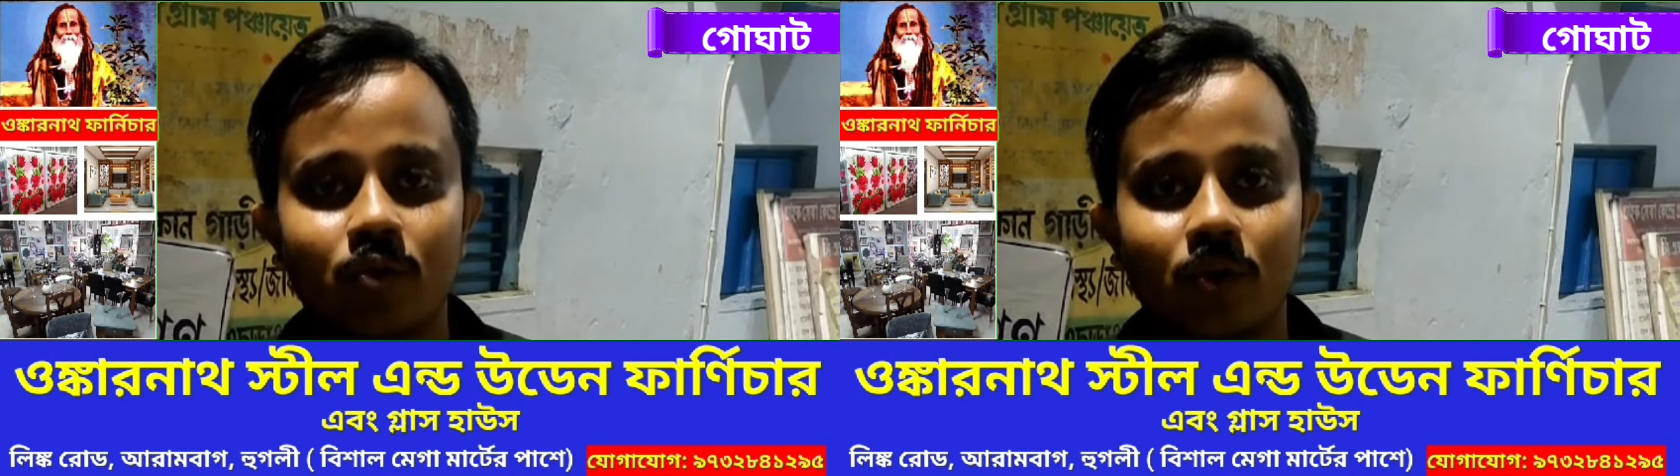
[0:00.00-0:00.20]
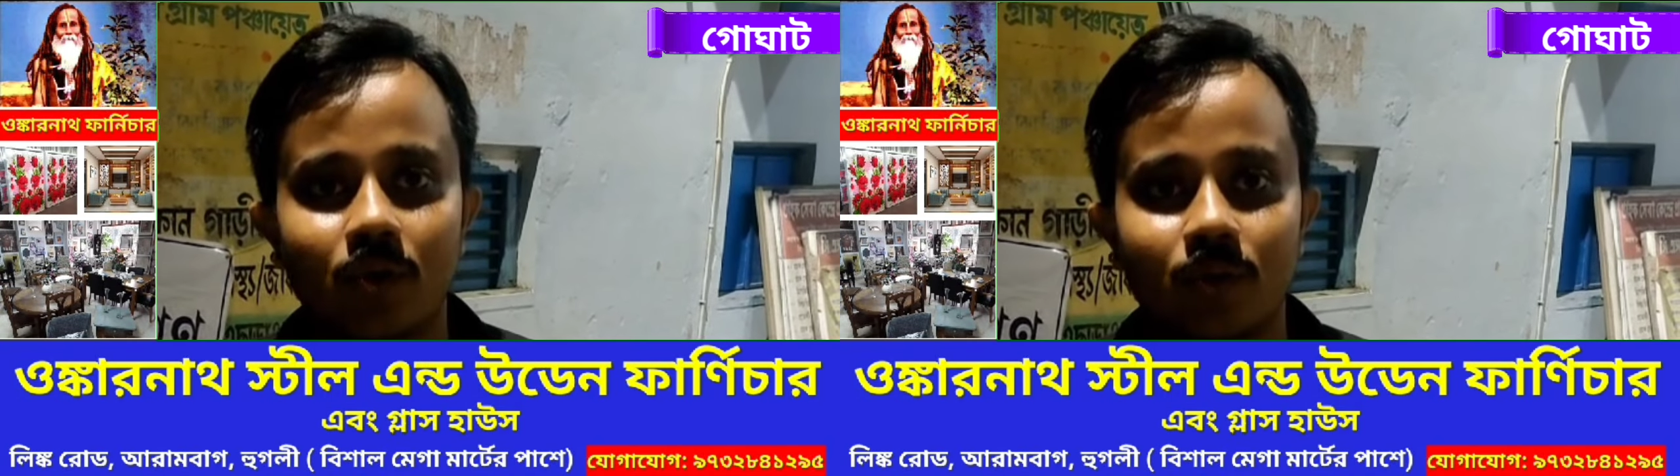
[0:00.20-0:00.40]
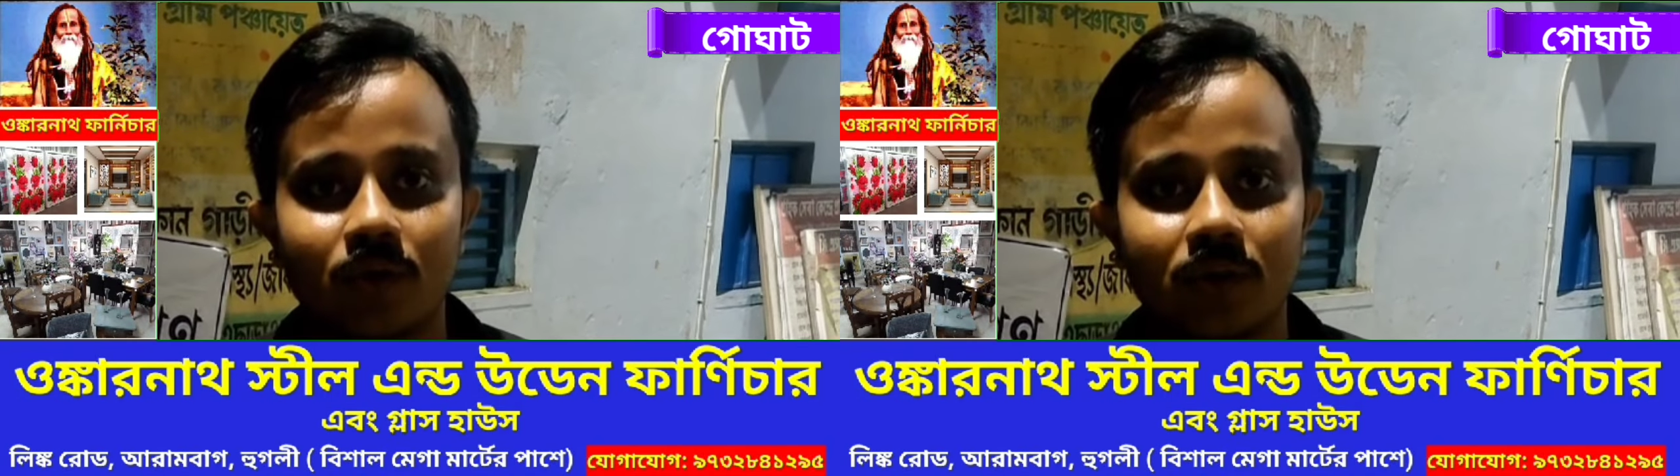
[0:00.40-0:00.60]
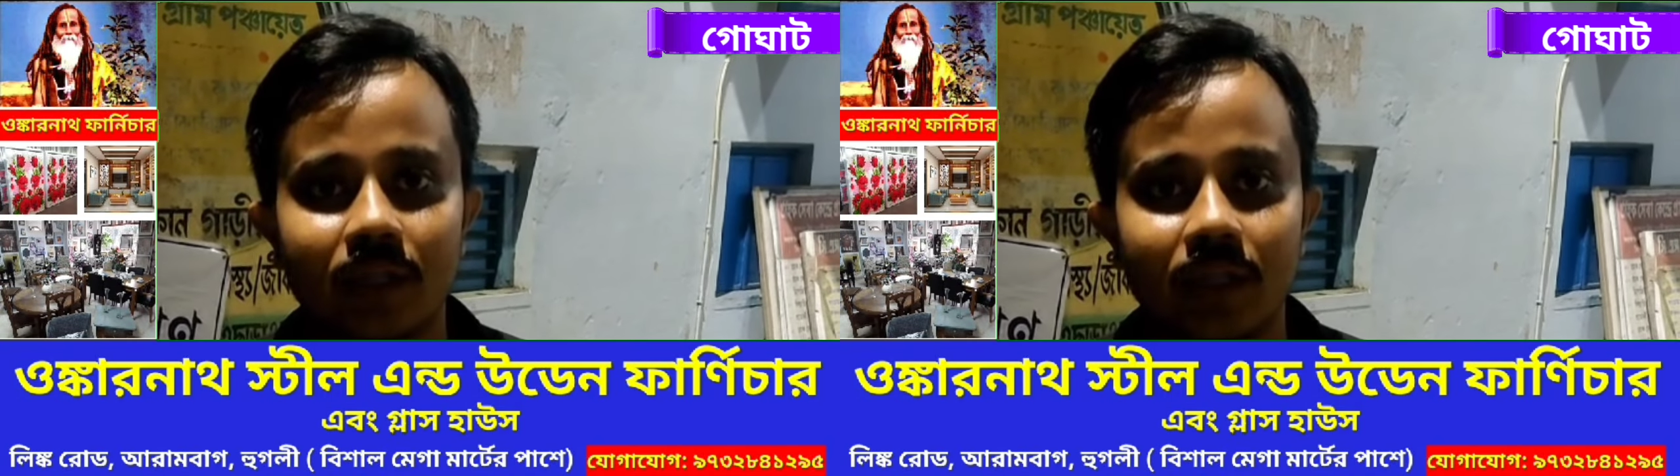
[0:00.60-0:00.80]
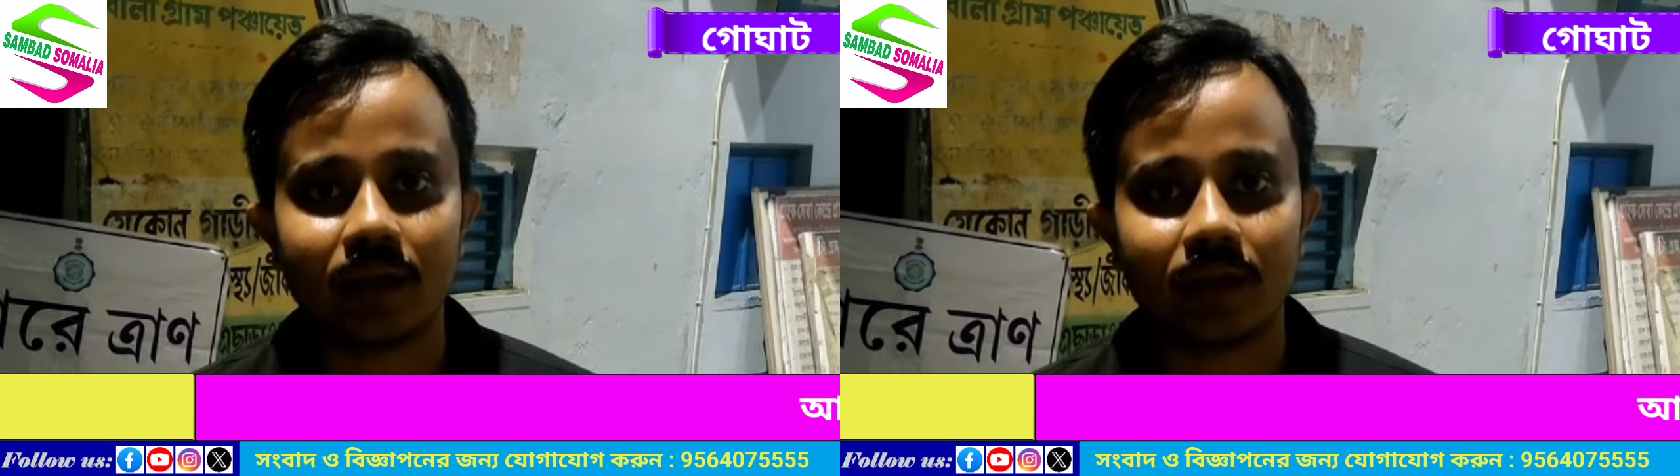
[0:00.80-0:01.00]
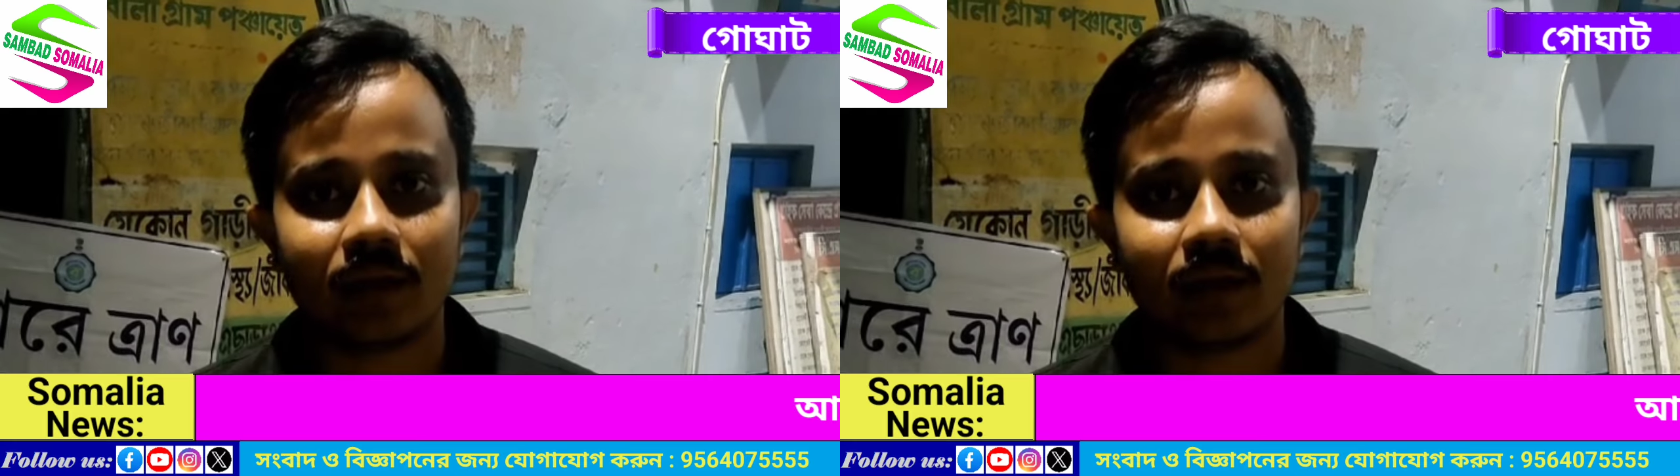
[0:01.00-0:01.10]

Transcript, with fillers: মুখ্যমন্ত্রীর